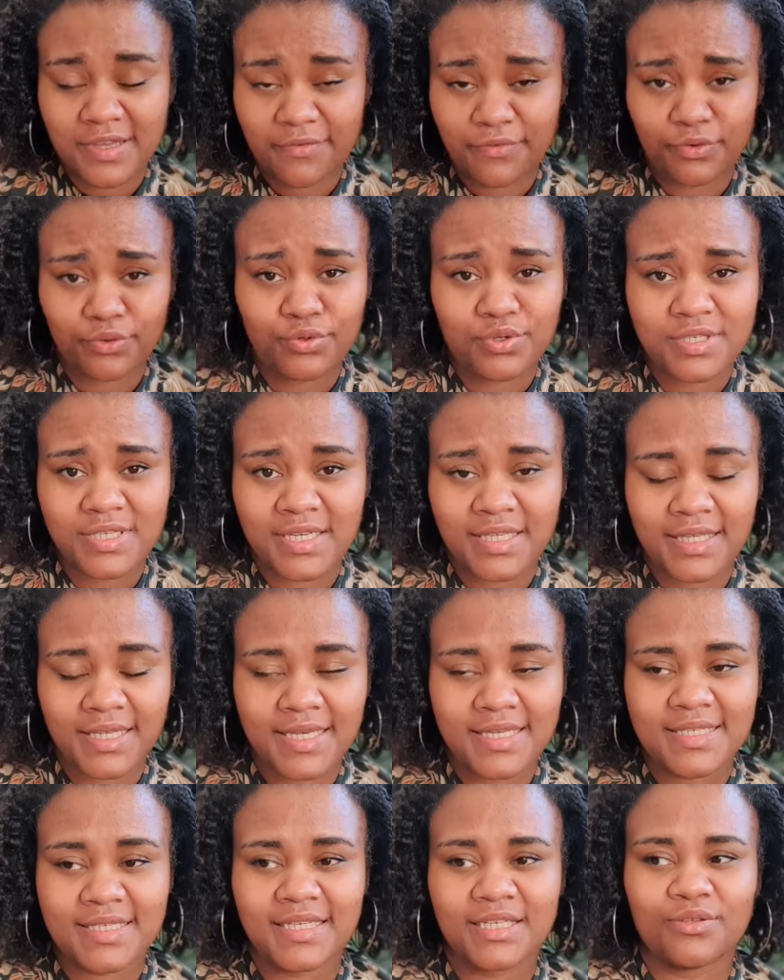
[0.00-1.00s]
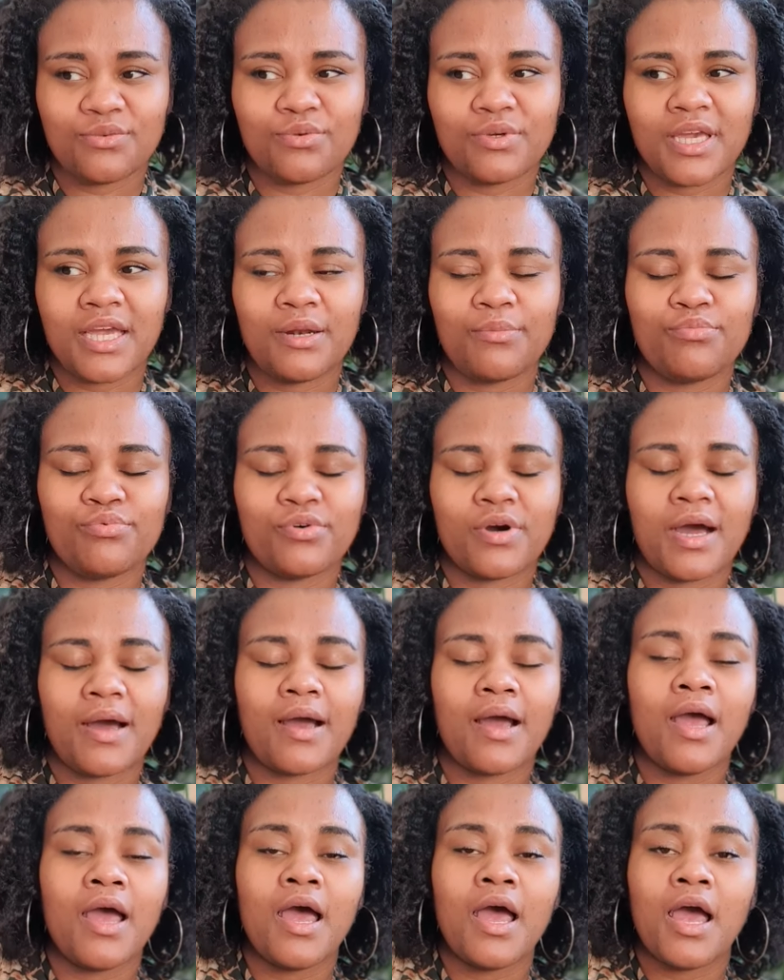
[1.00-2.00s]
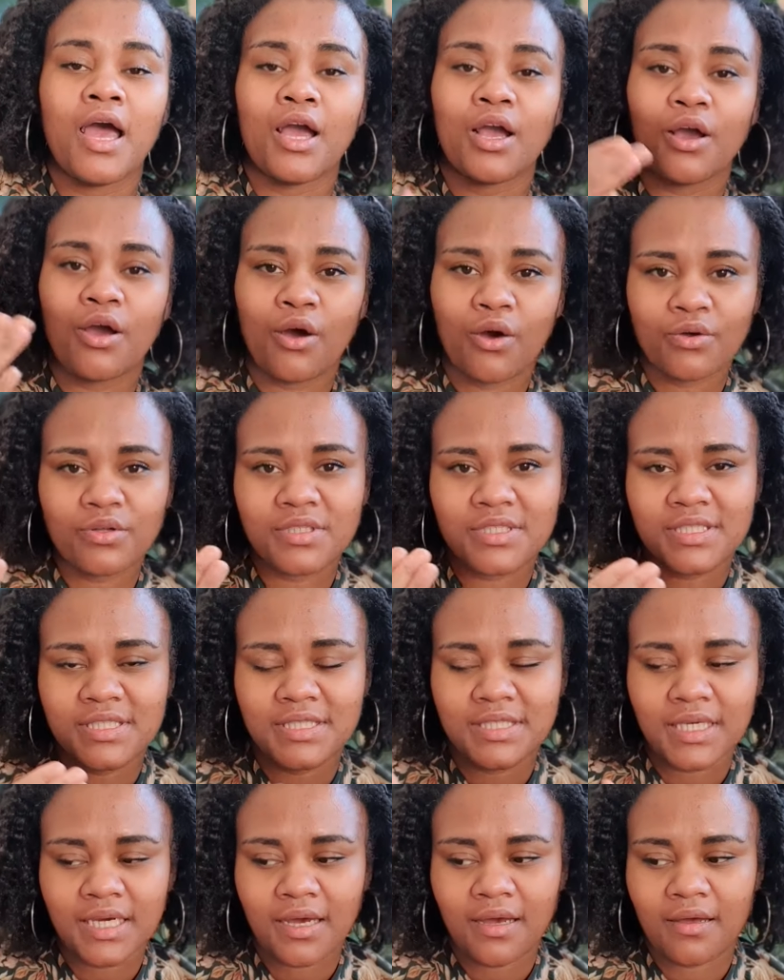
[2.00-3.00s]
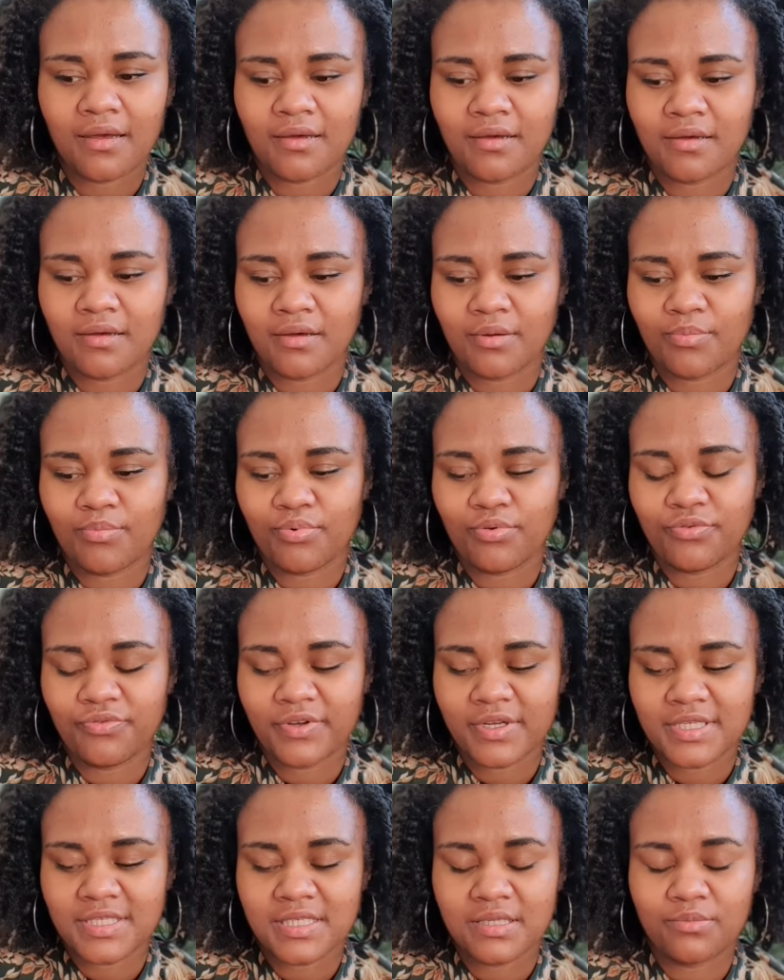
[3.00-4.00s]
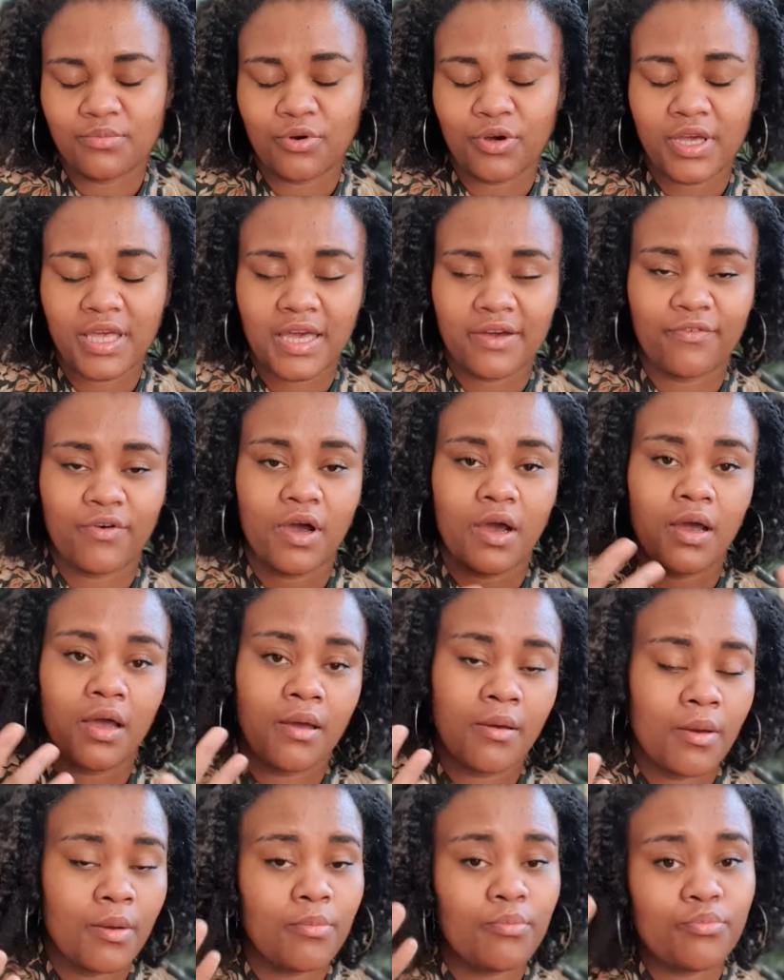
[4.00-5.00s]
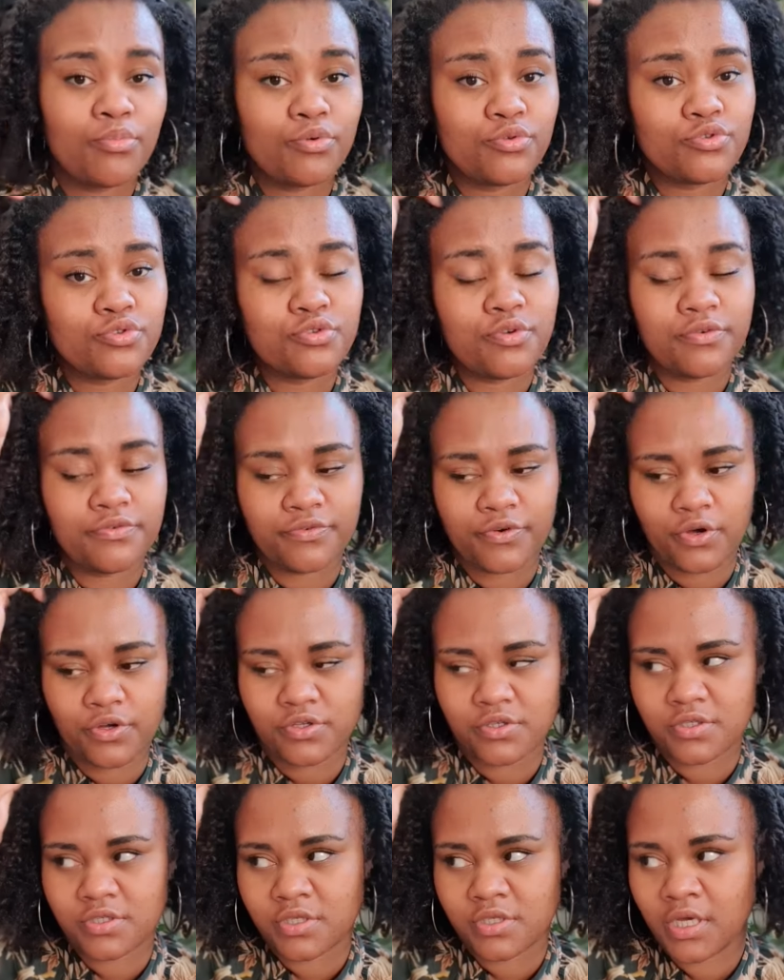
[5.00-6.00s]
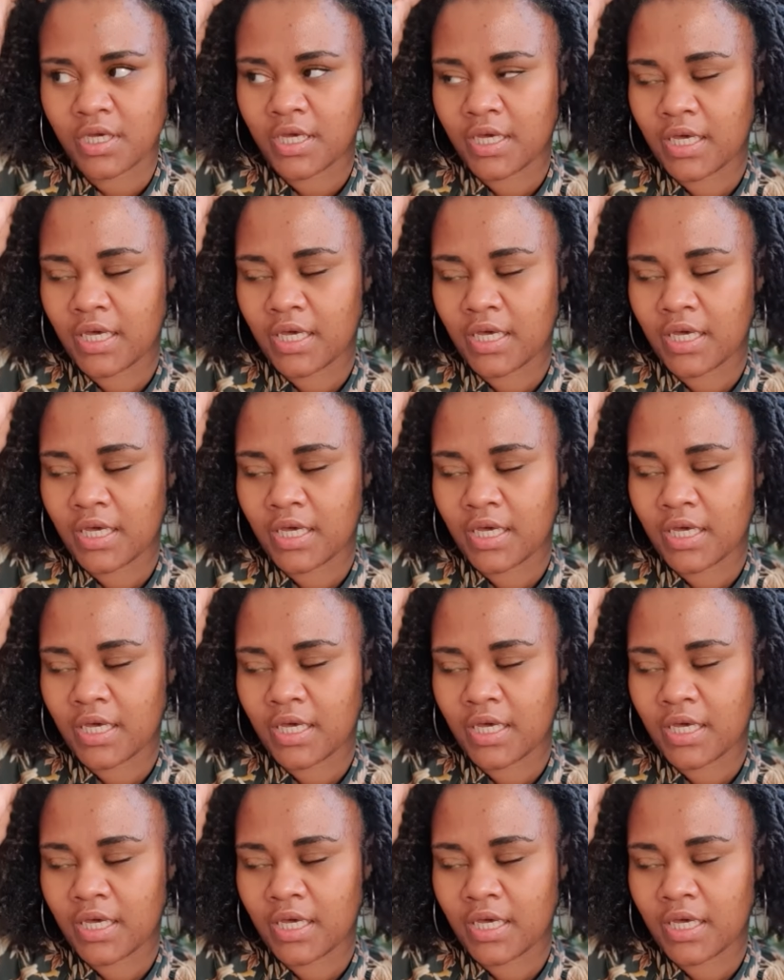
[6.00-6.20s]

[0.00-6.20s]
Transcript: photosynthèse et donc elle pourra grandir euh, plus facilement et avoir plus de force.